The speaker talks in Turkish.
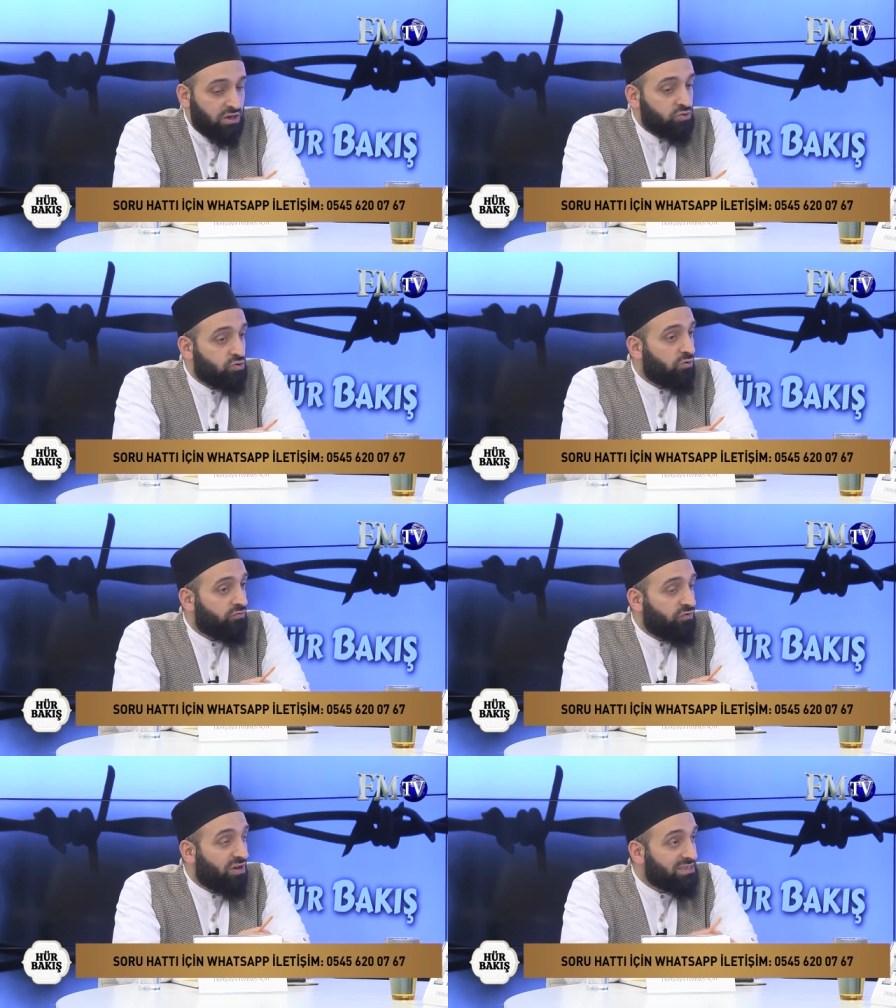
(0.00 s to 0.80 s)
çok
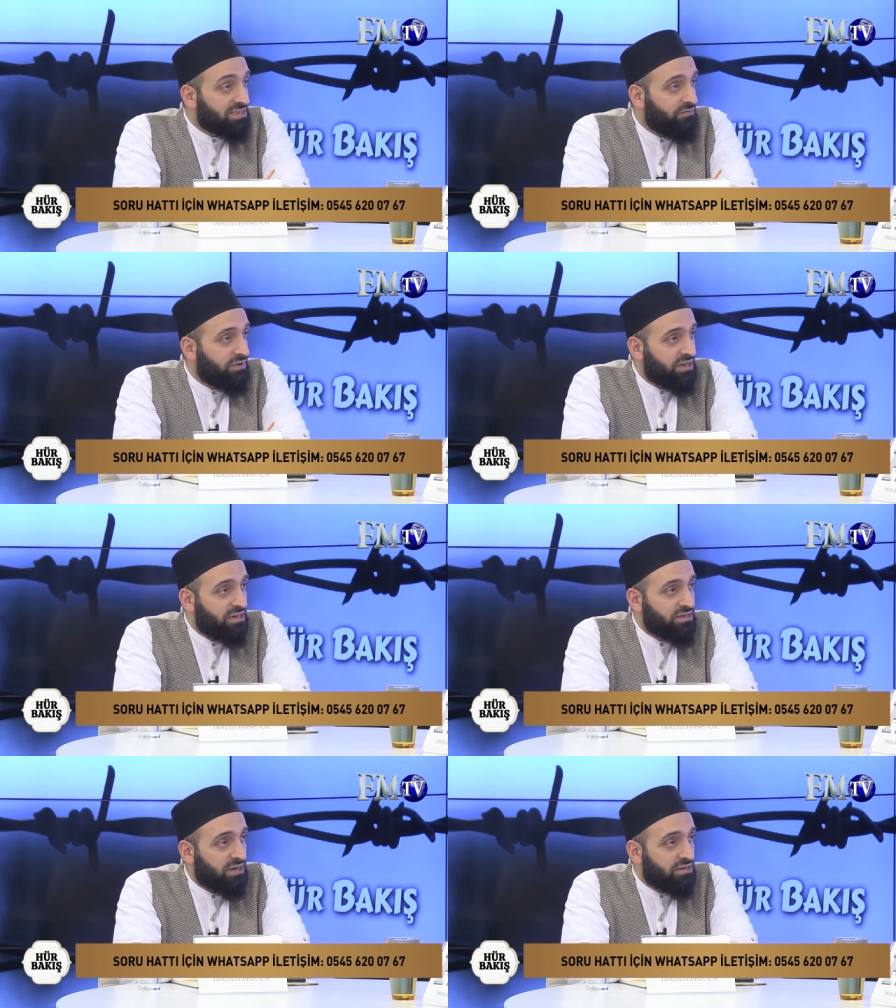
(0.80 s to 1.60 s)
fazla
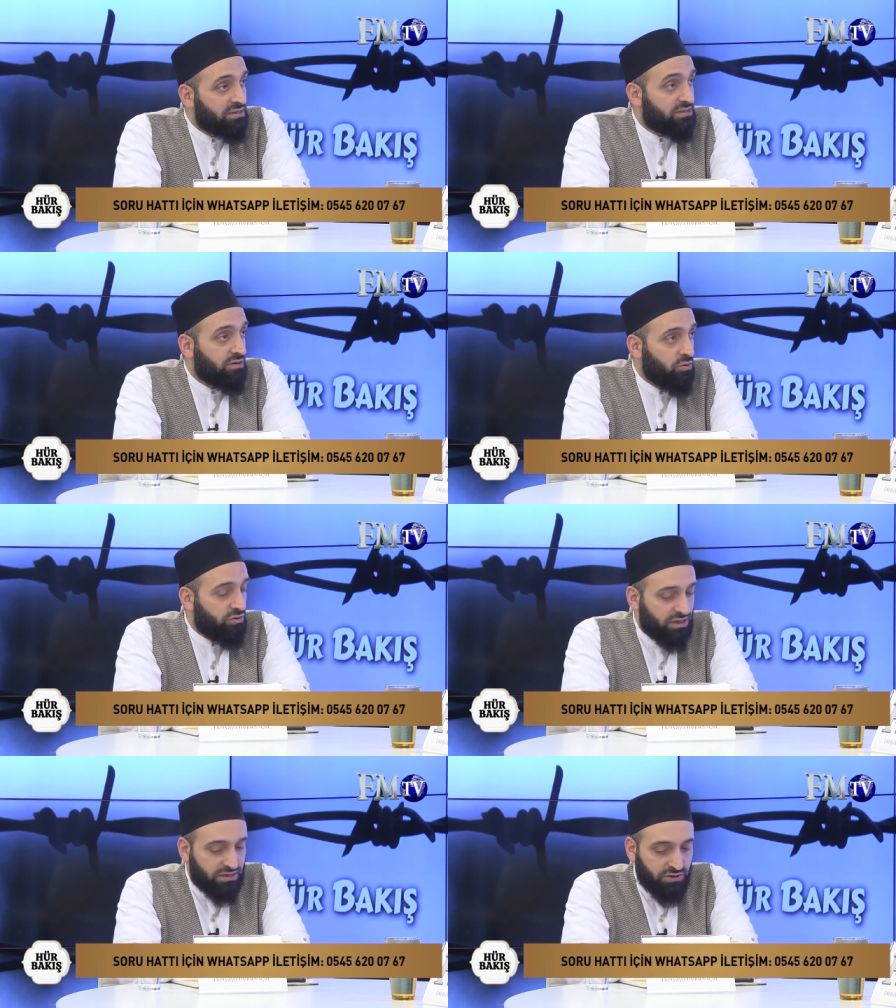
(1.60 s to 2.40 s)
fedakarlık
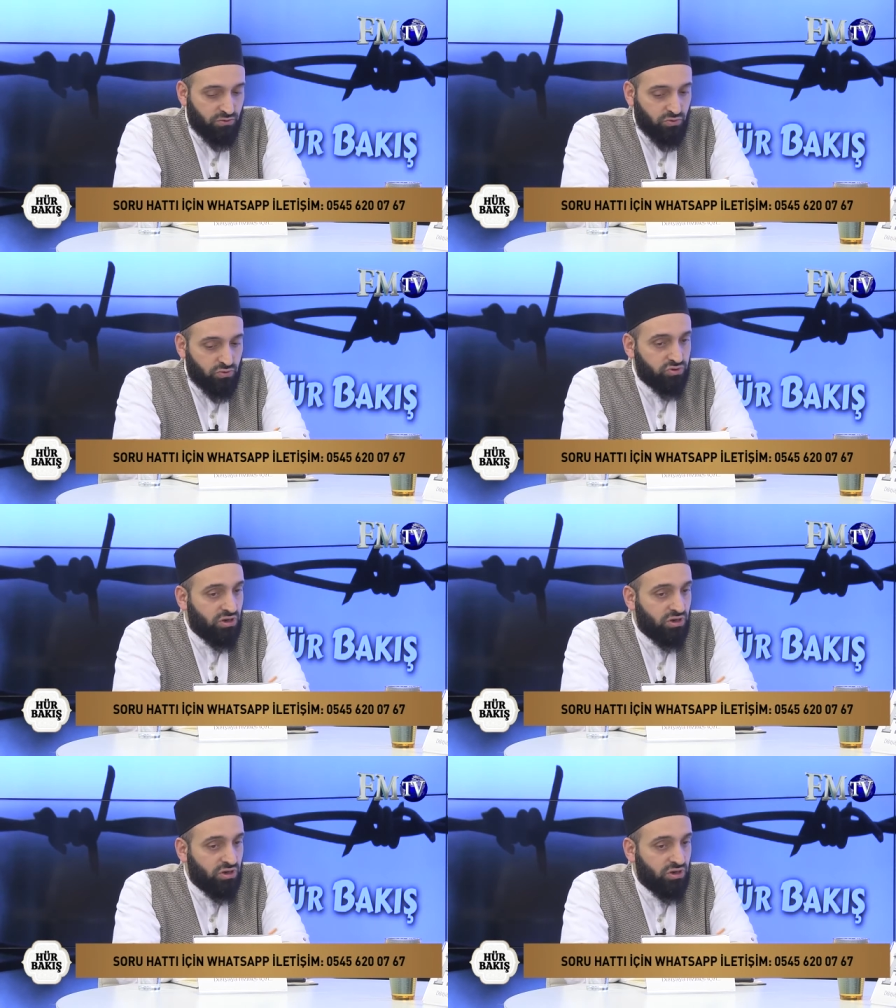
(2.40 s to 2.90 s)
örnekleri görüyoruz.